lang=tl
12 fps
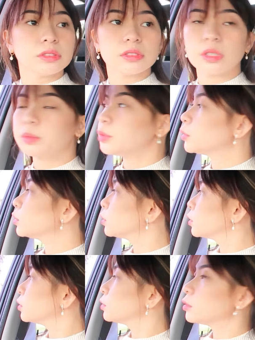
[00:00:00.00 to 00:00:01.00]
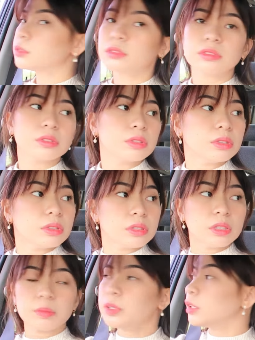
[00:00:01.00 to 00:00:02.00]
Tapos,
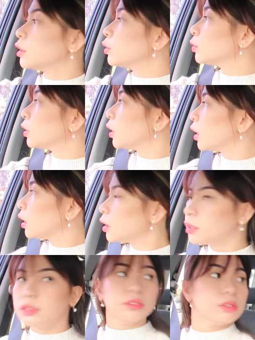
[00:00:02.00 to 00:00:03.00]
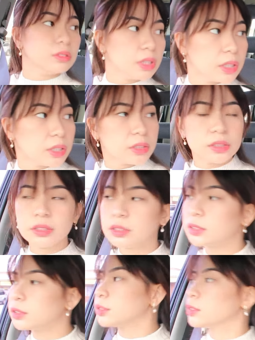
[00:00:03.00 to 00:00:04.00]
konti pa lang yung nilakad ko, ha?
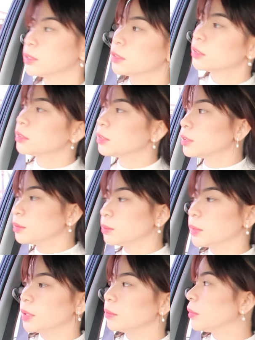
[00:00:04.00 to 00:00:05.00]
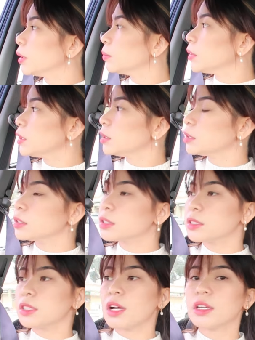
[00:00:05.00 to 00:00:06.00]
But mommy is
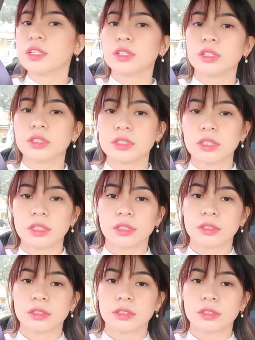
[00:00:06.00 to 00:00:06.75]
tired.